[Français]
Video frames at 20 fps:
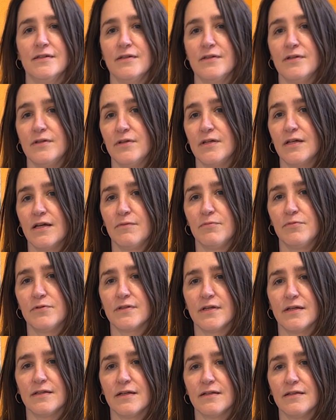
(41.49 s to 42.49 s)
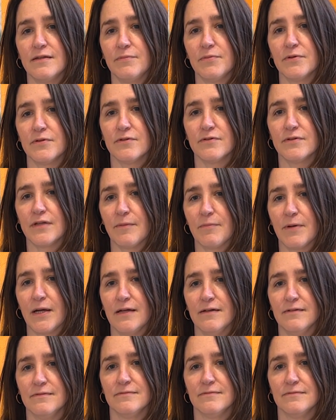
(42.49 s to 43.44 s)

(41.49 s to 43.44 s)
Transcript: et puis qu'elles puissent être indépendantes après.